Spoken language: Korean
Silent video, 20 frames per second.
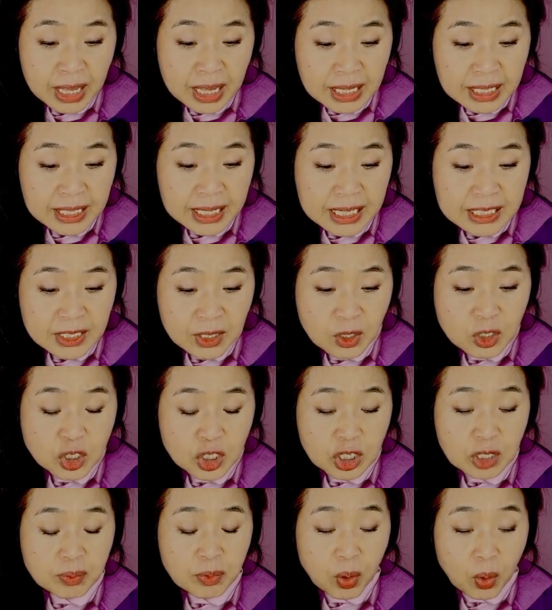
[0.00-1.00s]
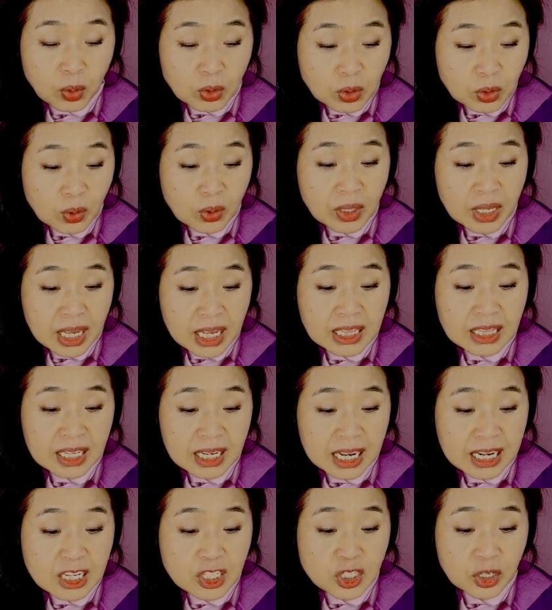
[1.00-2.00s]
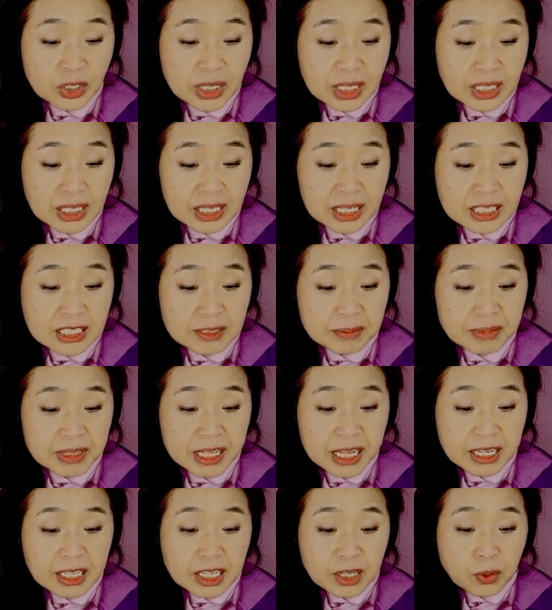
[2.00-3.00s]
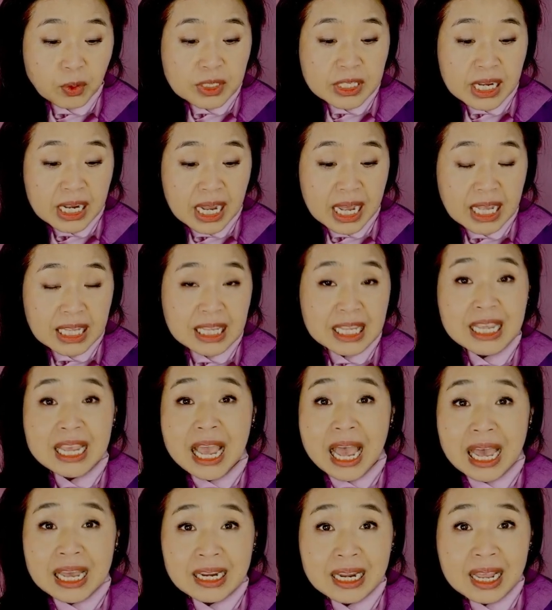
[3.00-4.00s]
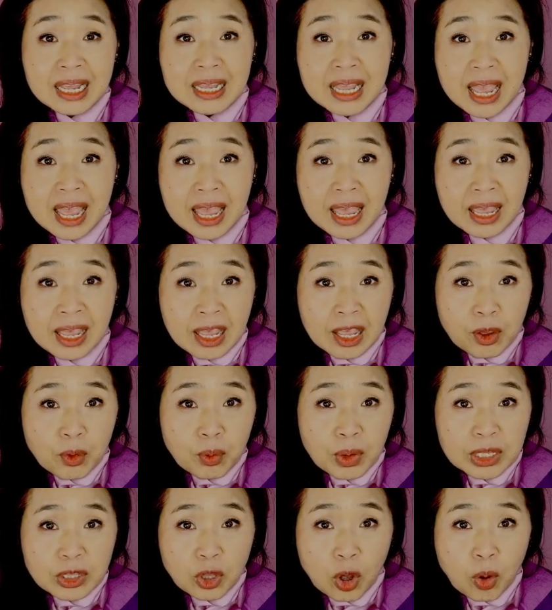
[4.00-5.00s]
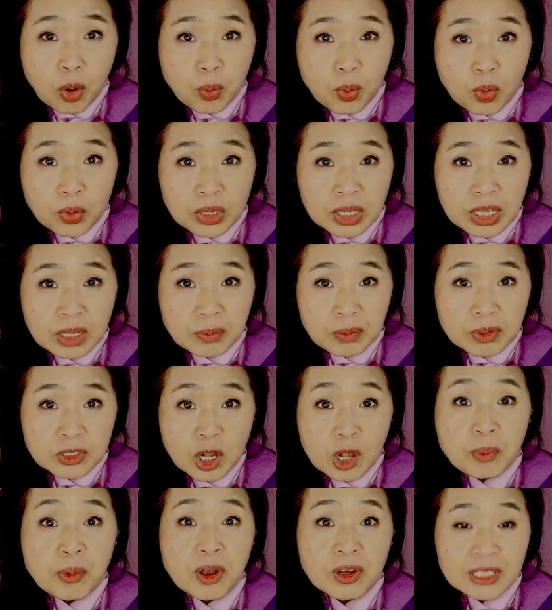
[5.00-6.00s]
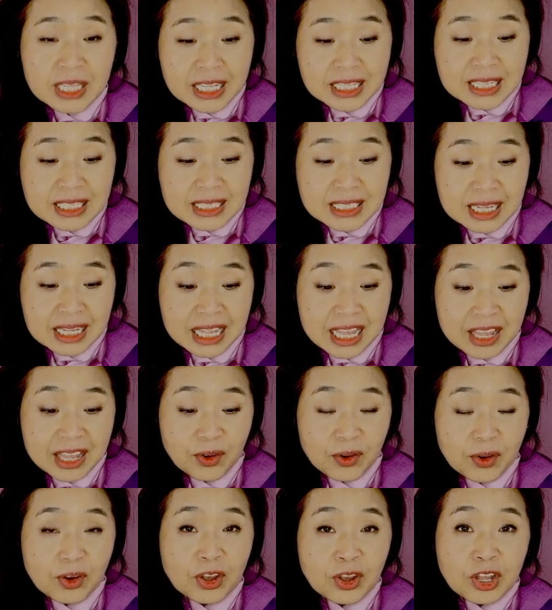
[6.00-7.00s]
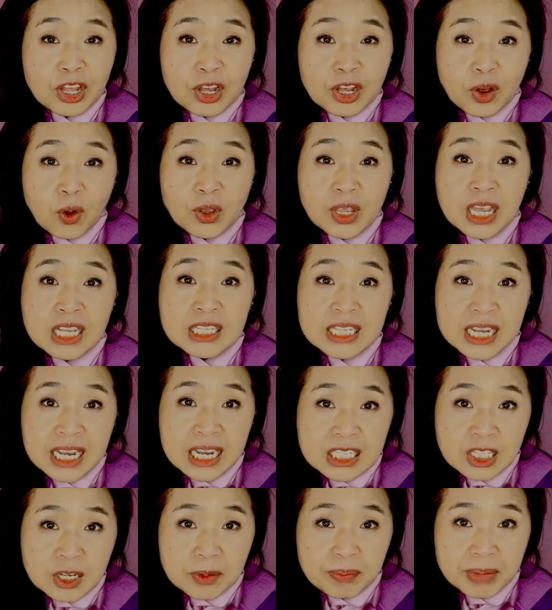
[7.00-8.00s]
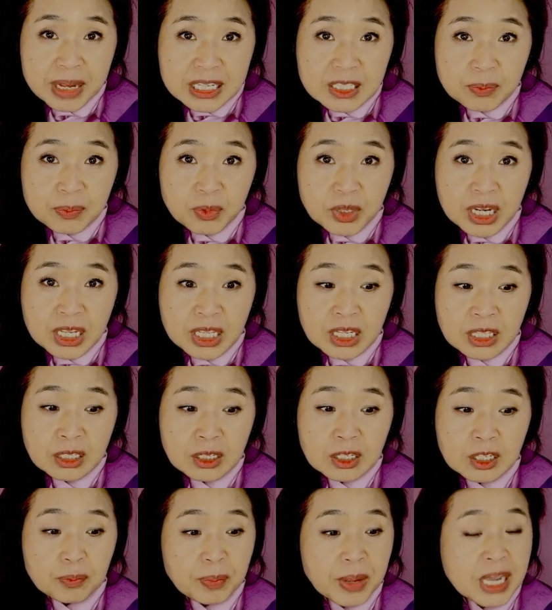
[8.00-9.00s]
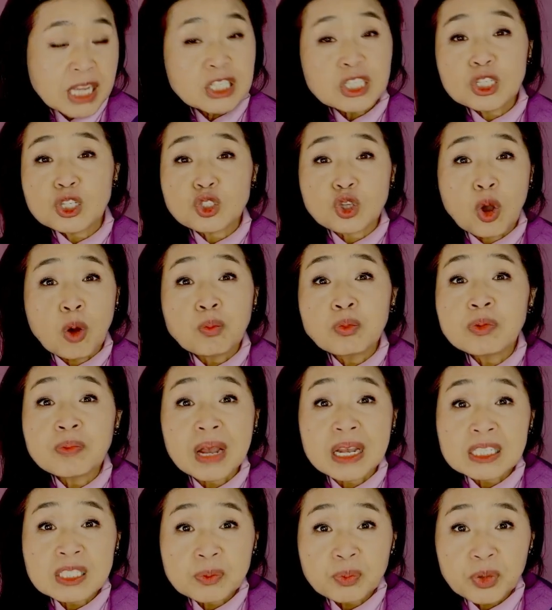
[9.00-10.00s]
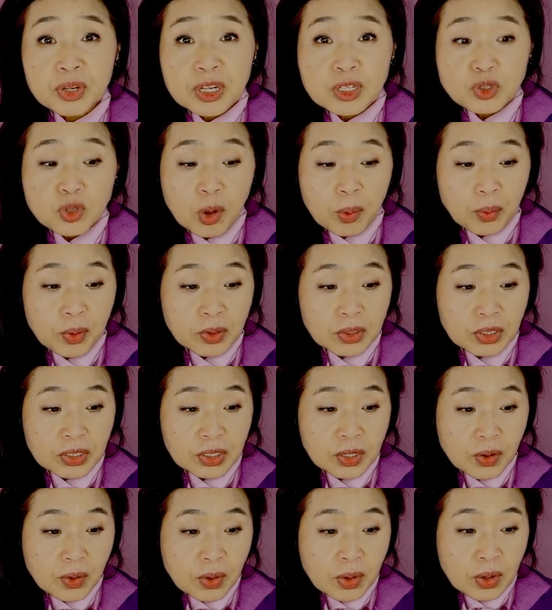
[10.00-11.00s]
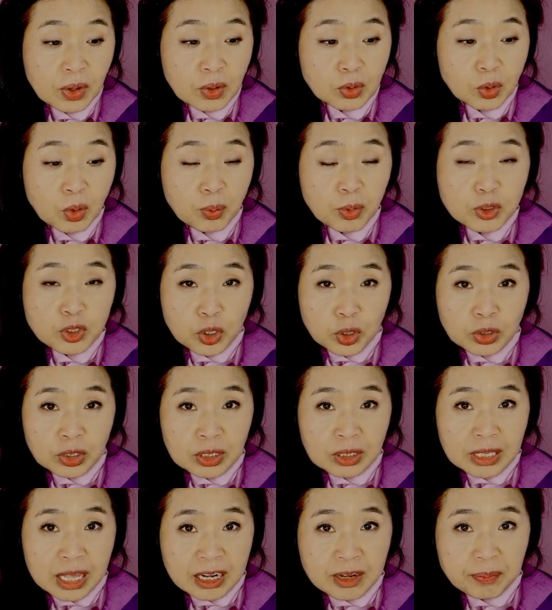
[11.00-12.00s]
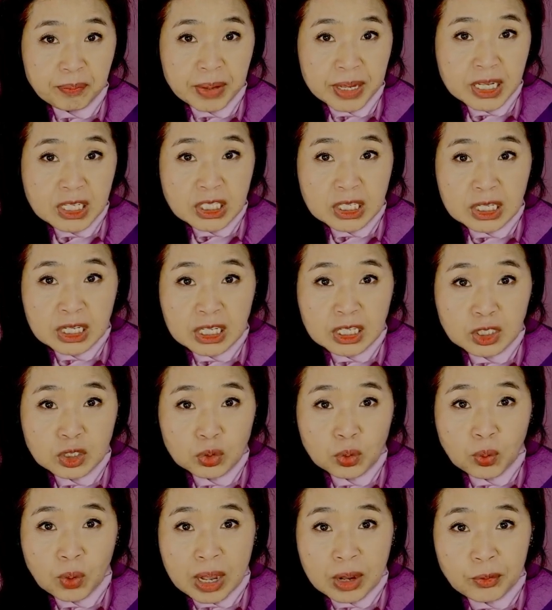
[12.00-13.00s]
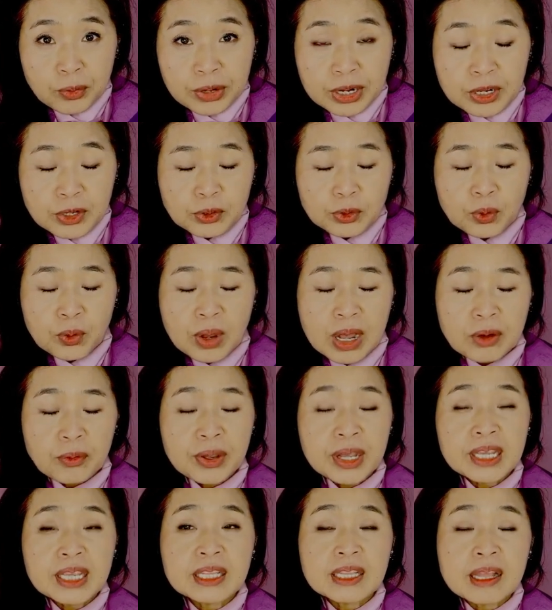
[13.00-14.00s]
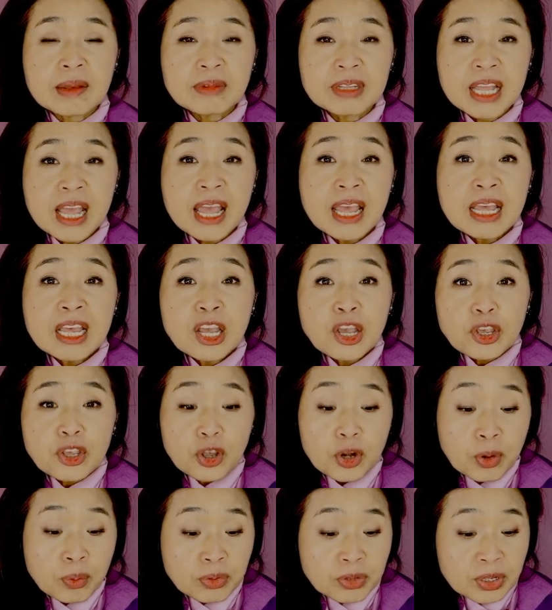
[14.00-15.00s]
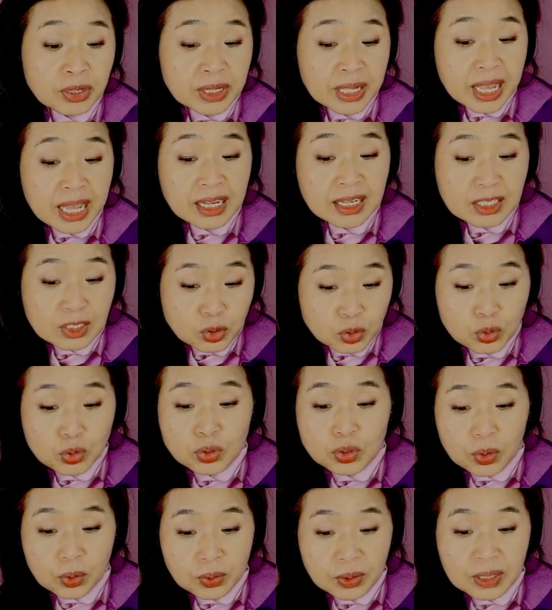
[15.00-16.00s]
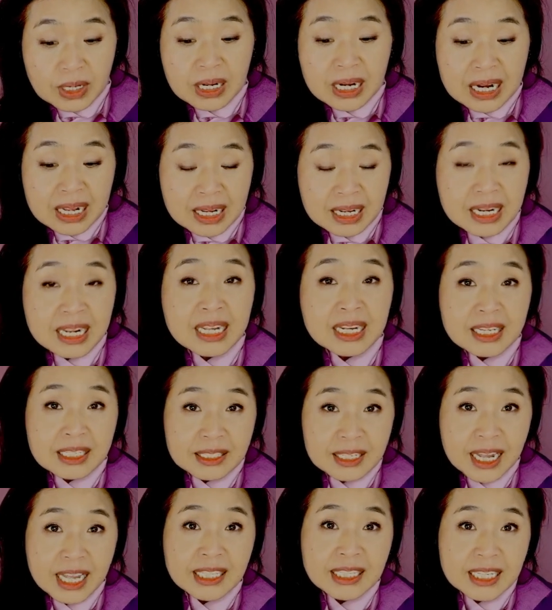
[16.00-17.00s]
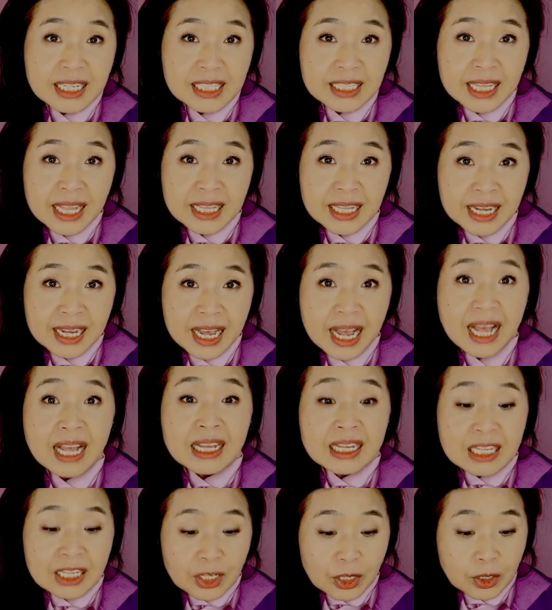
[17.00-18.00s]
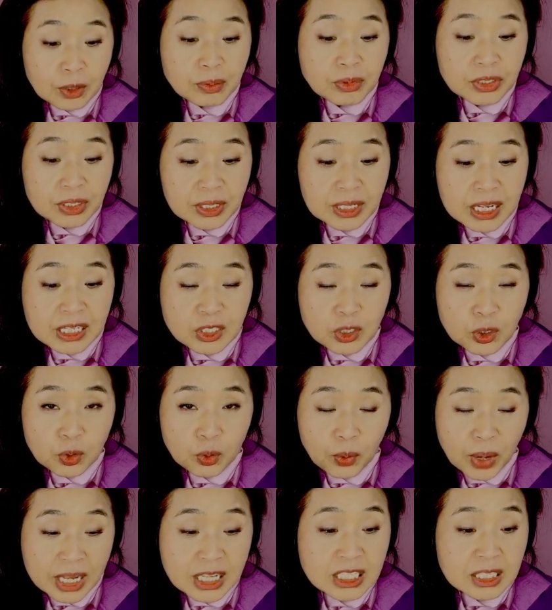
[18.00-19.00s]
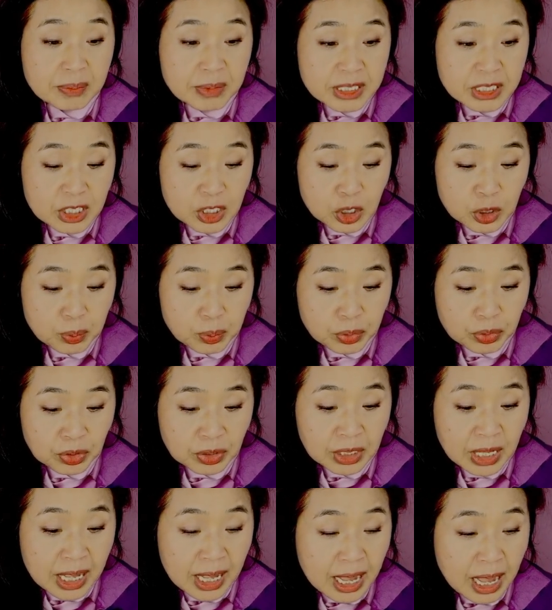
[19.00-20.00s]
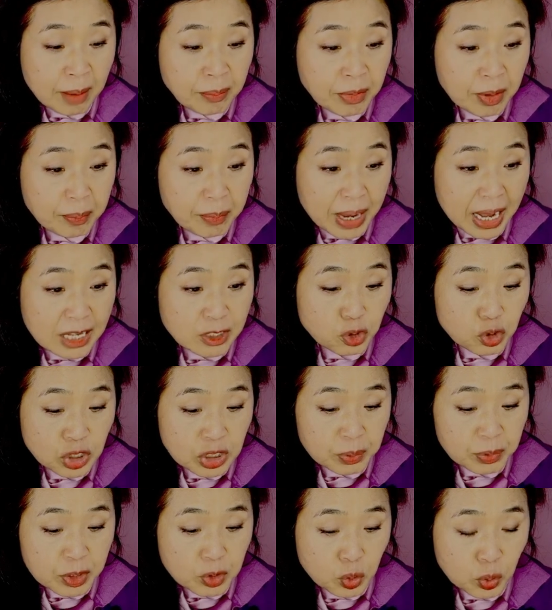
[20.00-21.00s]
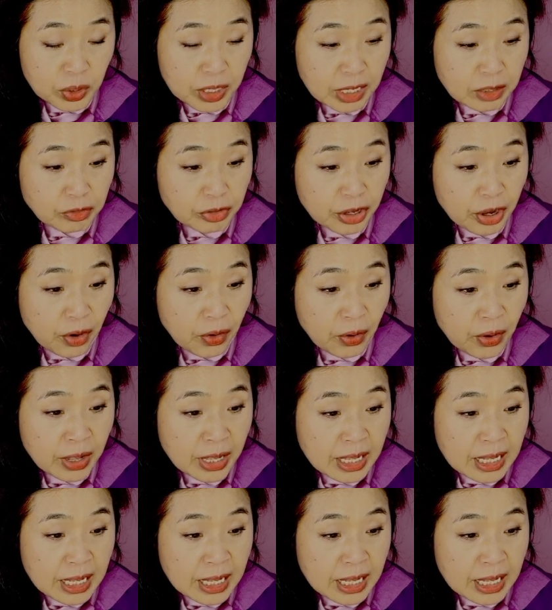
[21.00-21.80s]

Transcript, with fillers: 그래서 지금 어떻게 했는가를 전해드리겠습니다. 그리고 제가 이 아래에 왜 더보기 뭐 설명란 있잖아요. 거기에 제가 지금 말씀드리는 그 페이지를 전부 말씀드릴 수 없거든요. 또 뭐 저는 다른 페이지 링크도 가고 링크도 가고 했기 때문에 여러분들께 그 주소를 링크를 해드릴 테니까 여러분들께서도 관심 있으신 분은 한번 봐주시면 좋겠고요.